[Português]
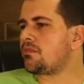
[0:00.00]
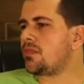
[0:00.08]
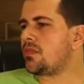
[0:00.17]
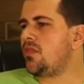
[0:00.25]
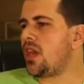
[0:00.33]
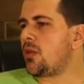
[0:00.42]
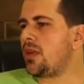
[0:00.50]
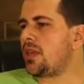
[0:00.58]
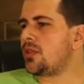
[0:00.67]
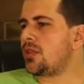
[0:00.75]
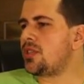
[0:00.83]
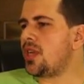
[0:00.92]
ver
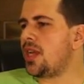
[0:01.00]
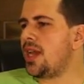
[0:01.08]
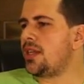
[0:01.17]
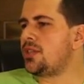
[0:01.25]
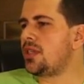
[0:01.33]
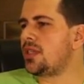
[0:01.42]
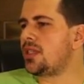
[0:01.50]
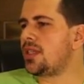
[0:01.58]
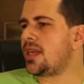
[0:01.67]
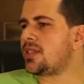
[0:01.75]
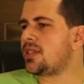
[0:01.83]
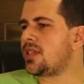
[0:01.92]
conexões de rede, ter
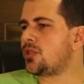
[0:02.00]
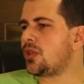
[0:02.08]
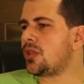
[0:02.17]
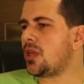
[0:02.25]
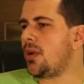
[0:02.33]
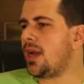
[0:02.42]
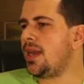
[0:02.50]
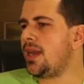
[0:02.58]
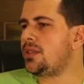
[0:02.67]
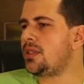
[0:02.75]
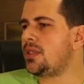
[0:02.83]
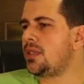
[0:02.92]
acesso total à
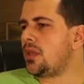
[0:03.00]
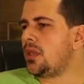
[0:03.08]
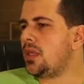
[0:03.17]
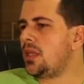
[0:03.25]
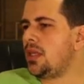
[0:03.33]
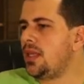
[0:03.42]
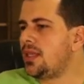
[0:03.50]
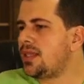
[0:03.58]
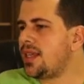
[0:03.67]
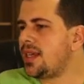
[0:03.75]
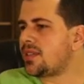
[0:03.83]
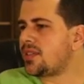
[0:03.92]
rede e
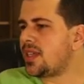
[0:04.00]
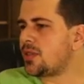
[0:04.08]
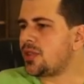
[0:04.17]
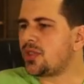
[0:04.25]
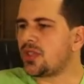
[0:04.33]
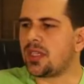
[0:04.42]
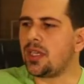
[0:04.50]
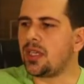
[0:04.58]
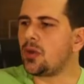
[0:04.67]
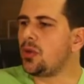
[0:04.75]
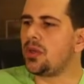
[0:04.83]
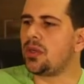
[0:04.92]
ter acesso a isso aqui que
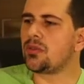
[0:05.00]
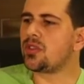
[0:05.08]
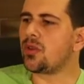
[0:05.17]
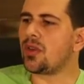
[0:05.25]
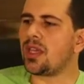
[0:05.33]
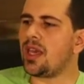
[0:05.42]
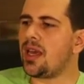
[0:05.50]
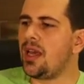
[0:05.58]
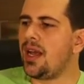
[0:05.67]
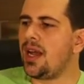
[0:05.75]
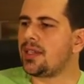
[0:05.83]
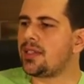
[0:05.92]
eu não, eu não sei o que é.
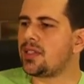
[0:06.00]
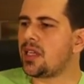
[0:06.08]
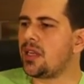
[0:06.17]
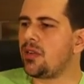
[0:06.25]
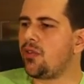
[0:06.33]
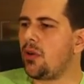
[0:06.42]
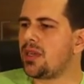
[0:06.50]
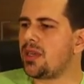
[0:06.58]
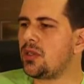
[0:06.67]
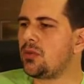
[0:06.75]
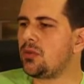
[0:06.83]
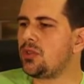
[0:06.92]
Acessar
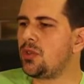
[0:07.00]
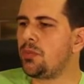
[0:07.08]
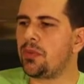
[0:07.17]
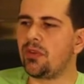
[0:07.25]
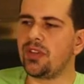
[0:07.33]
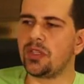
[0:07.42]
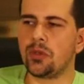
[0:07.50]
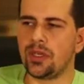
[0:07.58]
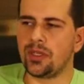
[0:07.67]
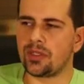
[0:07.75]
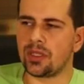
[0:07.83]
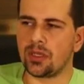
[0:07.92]
informação de
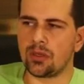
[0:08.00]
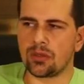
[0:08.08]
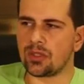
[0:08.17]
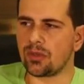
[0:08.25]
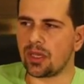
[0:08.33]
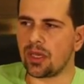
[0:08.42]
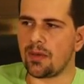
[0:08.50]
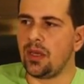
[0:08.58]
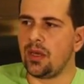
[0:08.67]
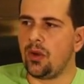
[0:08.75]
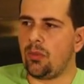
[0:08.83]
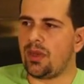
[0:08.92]
provedores, eu não sei o que é.
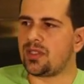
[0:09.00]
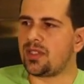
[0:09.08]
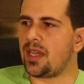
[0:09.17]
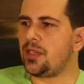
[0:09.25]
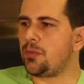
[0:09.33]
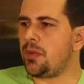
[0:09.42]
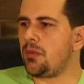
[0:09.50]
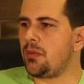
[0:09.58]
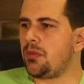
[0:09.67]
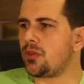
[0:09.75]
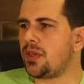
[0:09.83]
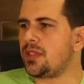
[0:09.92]
Uma série de
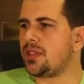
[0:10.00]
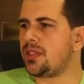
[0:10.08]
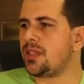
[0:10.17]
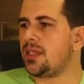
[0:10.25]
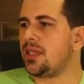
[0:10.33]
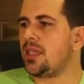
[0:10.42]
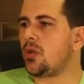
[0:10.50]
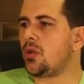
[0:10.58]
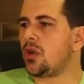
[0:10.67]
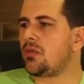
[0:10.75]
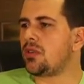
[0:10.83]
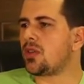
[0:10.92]
permissões e
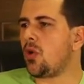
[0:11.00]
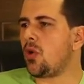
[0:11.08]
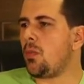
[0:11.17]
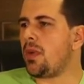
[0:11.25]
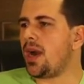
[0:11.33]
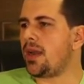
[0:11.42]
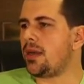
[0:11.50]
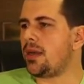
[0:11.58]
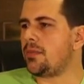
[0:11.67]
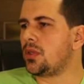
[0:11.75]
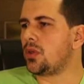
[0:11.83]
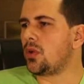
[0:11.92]
quando você
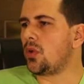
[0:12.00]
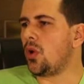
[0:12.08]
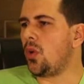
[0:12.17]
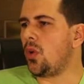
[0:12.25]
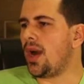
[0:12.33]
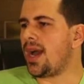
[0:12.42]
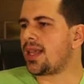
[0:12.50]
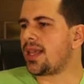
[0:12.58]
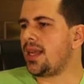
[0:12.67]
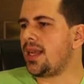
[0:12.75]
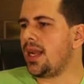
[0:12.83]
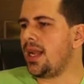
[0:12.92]
compara com
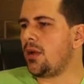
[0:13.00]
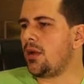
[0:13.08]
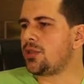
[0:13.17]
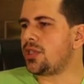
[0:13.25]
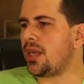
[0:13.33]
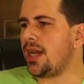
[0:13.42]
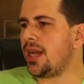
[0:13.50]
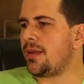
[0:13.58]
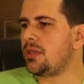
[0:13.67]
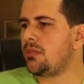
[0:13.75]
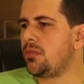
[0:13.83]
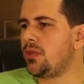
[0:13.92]
aquela launcher lá,
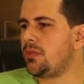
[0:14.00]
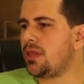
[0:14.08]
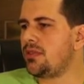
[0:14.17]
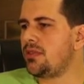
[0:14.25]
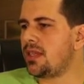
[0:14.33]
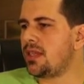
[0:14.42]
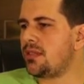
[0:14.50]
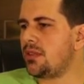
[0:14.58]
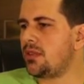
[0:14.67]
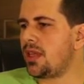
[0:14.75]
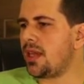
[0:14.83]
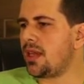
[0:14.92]
muito menos invasiva
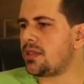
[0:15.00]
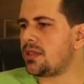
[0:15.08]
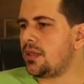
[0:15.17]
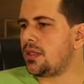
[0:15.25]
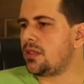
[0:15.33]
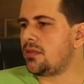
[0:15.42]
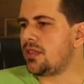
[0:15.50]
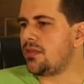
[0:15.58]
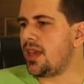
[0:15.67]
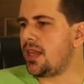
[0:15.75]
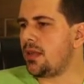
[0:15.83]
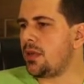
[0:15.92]
do que essa. Se você
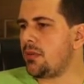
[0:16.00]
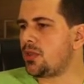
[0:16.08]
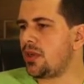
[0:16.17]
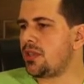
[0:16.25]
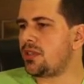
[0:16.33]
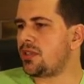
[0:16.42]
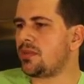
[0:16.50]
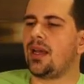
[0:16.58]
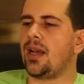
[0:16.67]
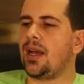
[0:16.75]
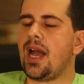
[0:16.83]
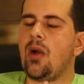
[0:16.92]
vier em permissões,
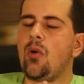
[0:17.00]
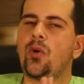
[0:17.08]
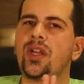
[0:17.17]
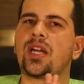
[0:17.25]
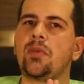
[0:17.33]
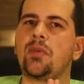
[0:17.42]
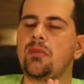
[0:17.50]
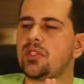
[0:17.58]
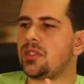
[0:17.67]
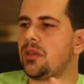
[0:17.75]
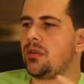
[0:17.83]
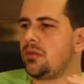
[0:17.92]
a única
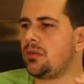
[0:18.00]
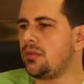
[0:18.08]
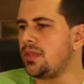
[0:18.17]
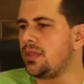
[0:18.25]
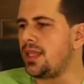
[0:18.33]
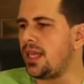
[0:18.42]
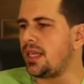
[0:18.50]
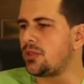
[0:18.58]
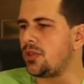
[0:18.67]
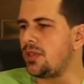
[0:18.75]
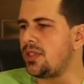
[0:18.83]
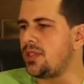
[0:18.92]
permissão que ela
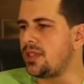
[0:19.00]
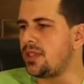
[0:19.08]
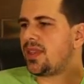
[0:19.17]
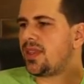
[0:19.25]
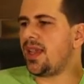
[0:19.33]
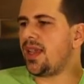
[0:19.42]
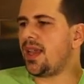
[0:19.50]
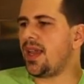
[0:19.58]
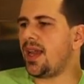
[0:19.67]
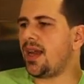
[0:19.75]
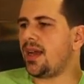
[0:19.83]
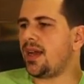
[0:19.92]
solicita
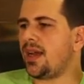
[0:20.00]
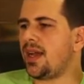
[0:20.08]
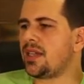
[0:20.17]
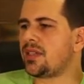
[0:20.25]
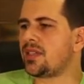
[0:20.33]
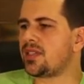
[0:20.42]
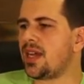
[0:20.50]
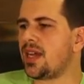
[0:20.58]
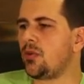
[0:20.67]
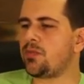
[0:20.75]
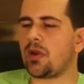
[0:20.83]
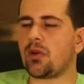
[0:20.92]
é
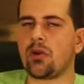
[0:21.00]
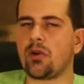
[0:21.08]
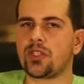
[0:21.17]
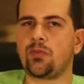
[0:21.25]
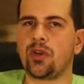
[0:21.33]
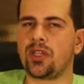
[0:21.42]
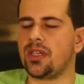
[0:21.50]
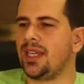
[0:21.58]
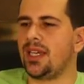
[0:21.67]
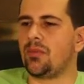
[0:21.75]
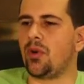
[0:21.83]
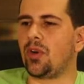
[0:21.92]
acessar os pacotes. Por quê?
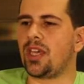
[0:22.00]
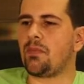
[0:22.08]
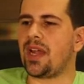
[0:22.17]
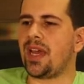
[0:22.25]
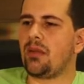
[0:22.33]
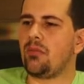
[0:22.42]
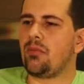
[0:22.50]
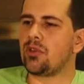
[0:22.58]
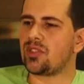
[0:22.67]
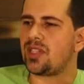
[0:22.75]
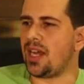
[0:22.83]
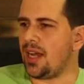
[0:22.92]
Porque para ela
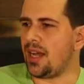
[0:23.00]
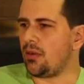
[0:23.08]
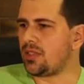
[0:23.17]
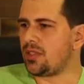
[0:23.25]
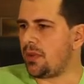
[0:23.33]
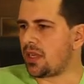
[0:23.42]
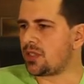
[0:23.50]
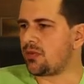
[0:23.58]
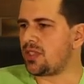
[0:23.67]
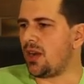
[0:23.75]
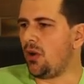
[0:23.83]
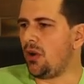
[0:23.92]
mostrar os aplicativos
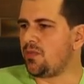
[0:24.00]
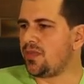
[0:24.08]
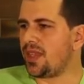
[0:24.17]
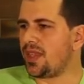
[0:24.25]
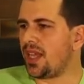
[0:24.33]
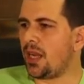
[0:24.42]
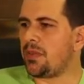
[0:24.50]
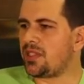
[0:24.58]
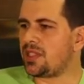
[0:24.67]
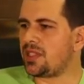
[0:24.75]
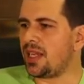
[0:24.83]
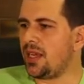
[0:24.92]
na home, ela
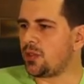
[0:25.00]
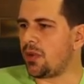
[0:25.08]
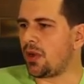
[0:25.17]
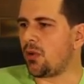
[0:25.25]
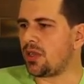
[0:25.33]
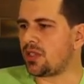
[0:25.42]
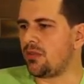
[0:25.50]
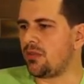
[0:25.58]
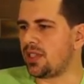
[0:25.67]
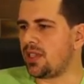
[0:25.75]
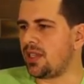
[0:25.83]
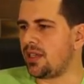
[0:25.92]
precisa ler os pacotes que
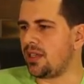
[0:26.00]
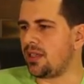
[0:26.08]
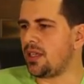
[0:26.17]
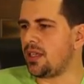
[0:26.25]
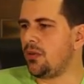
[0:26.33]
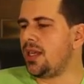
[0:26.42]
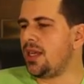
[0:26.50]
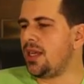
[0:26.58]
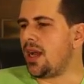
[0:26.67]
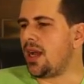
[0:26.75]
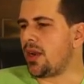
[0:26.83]
você tem aqui. Então, agora,